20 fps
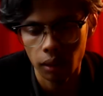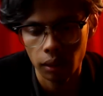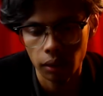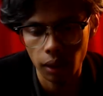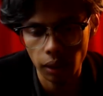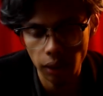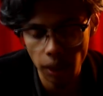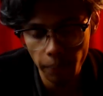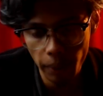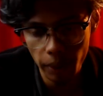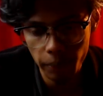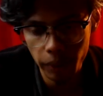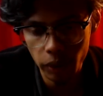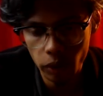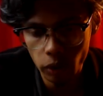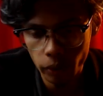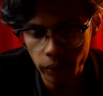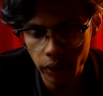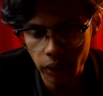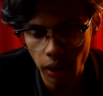Tatapan
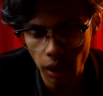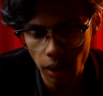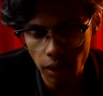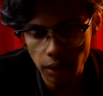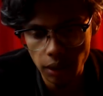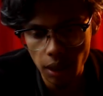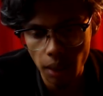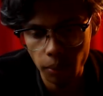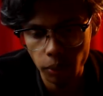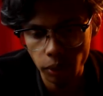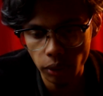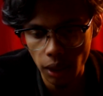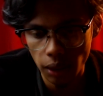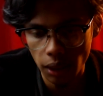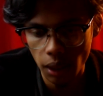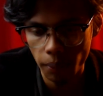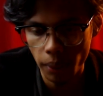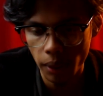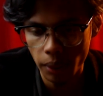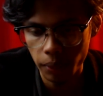bingung Widya disambut
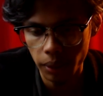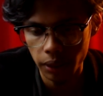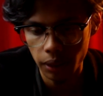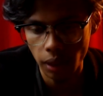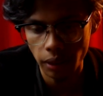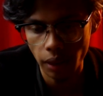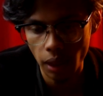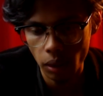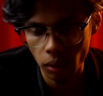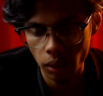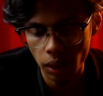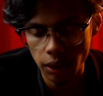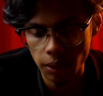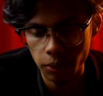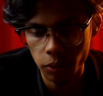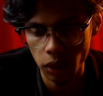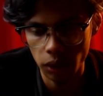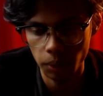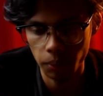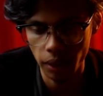tatapan bertanya oleh
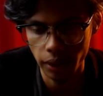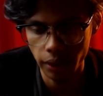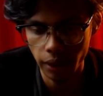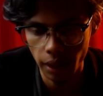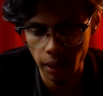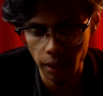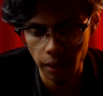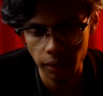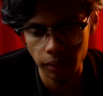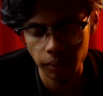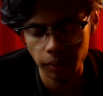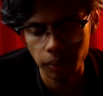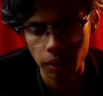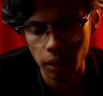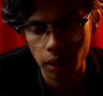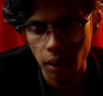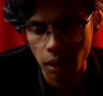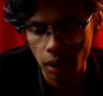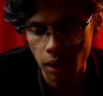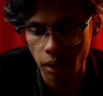semua temannya.
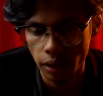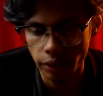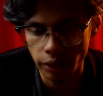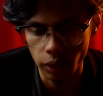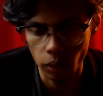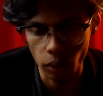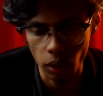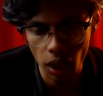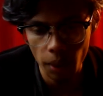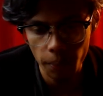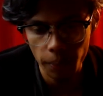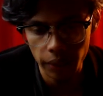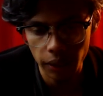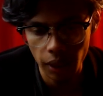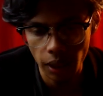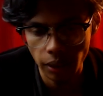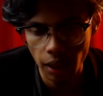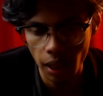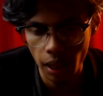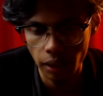Seolah
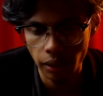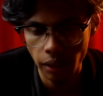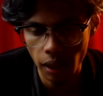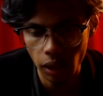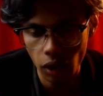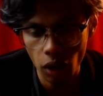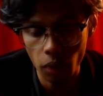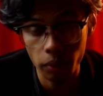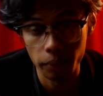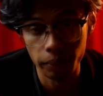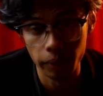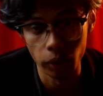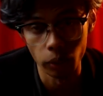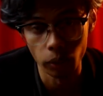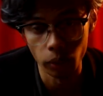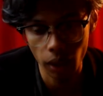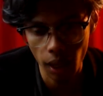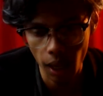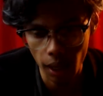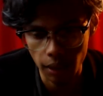pertanyaannya kok
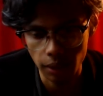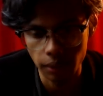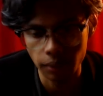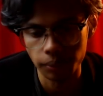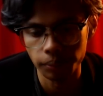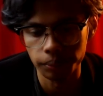membingungkan.